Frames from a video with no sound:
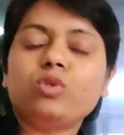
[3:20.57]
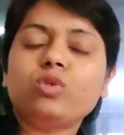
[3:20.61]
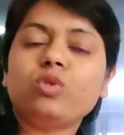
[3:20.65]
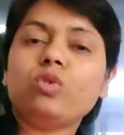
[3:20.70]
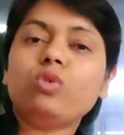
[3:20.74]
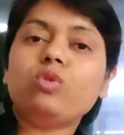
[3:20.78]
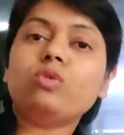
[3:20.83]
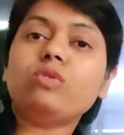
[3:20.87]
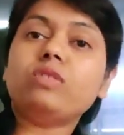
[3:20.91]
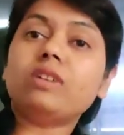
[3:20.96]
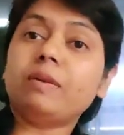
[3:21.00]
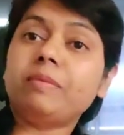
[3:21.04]
सो
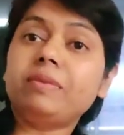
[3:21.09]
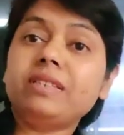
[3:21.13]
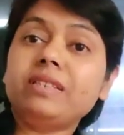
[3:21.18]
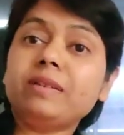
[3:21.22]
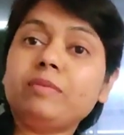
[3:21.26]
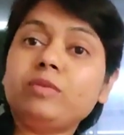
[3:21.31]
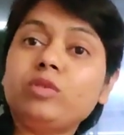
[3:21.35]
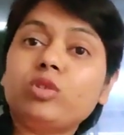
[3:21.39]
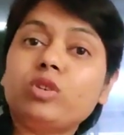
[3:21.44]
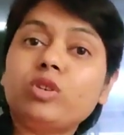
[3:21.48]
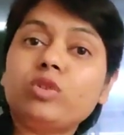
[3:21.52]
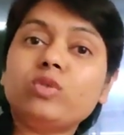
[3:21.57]
अभी
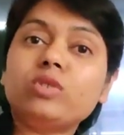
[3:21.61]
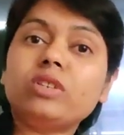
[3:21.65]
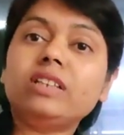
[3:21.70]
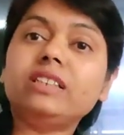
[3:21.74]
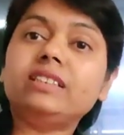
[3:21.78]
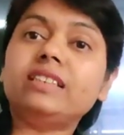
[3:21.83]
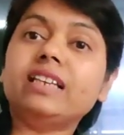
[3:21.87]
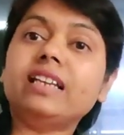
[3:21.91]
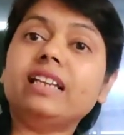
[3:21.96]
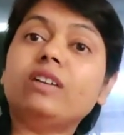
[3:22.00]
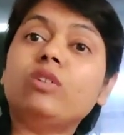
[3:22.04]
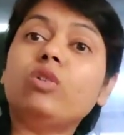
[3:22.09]
समझो कि उसने
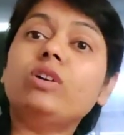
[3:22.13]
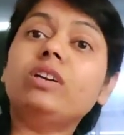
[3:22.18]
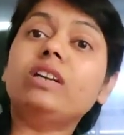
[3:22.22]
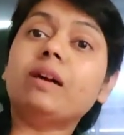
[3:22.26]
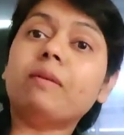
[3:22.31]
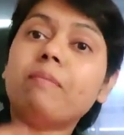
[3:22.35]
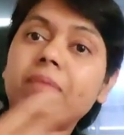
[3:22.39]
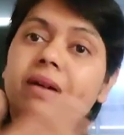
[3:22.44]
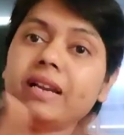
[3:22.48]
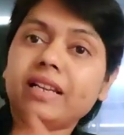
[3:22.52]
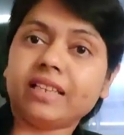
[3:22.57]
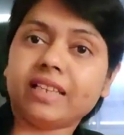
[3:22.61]
सेल को
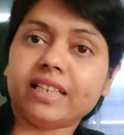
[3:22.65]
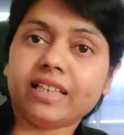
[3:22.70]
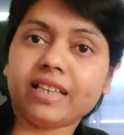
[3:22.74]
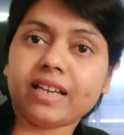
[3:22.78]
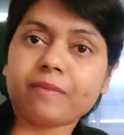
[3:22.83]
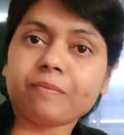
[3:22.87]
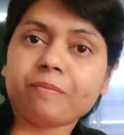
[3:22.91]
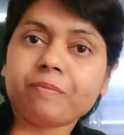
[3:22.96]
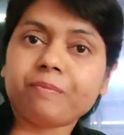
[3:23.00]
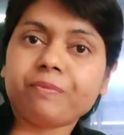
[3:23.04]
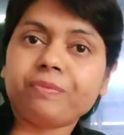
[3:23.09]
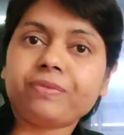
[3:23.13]
डबल किया